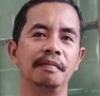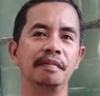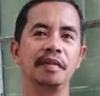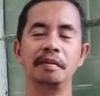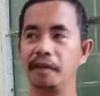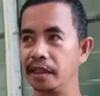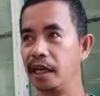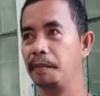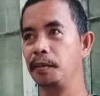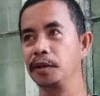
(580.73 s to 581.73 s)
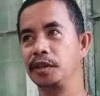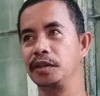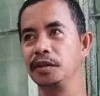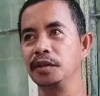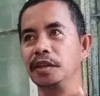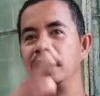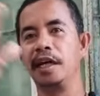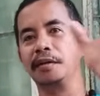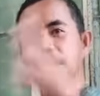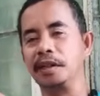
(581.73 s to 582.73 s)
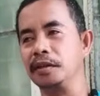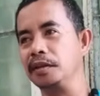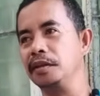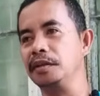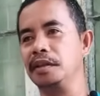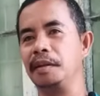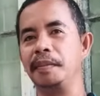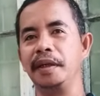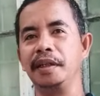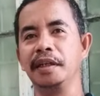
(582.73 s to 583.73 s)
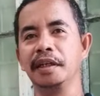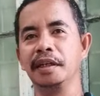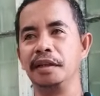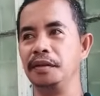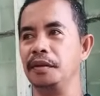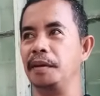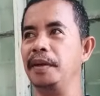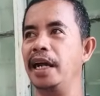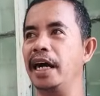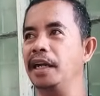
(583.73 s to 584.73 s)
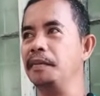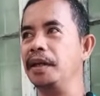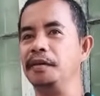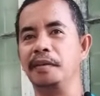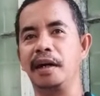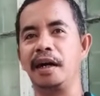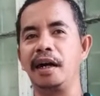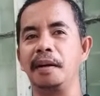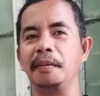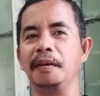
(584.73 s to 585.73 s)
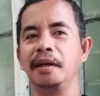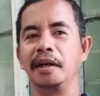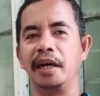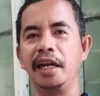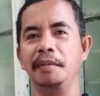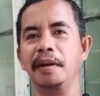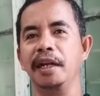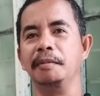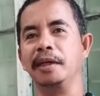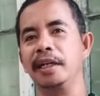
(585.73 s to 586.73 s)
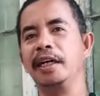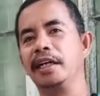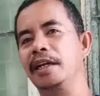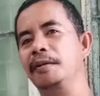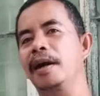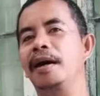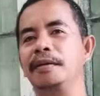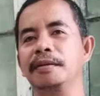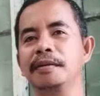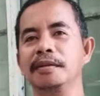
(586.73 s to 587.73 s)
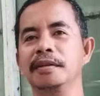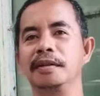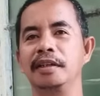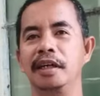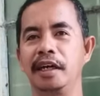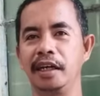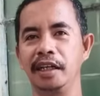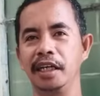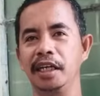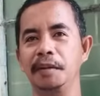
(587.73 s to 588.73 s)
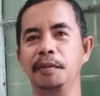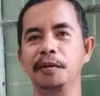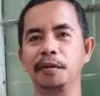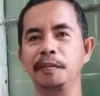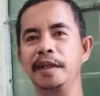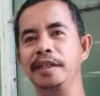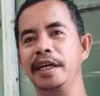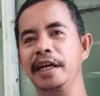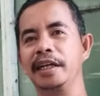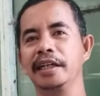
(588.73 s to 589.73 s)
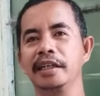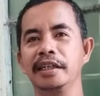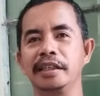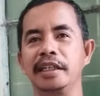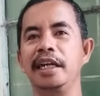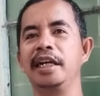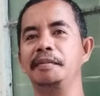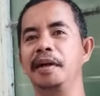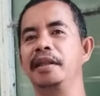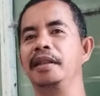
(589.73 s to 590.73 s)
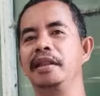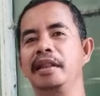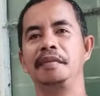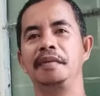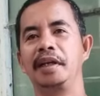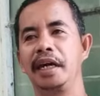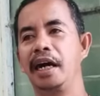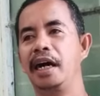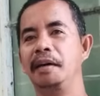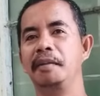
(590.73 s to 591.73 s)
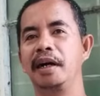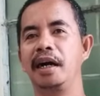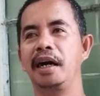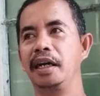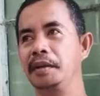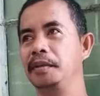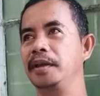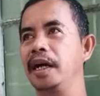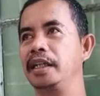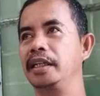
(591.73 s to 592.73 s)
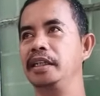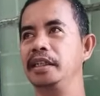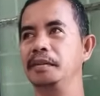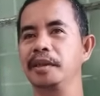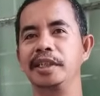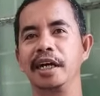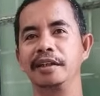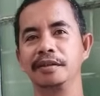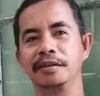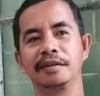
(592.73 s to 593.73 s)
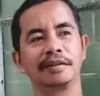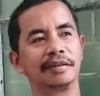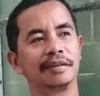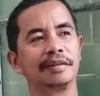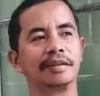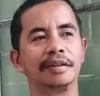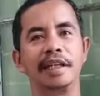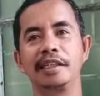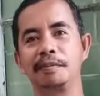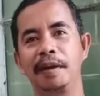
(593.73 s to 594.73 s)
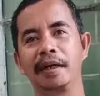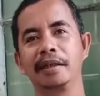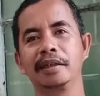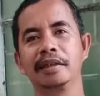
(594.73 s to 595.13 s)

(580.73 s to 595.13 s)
Hmm. Pagkatapos, sunod na tao, sa sunod na breed, yung kabila naman, yung mga ka, ka-level naman nilang ginawa ko, na iniipong kong breeder, sila naman. Kaya hmm. mga ibon natin, hindi masyadong last naspag.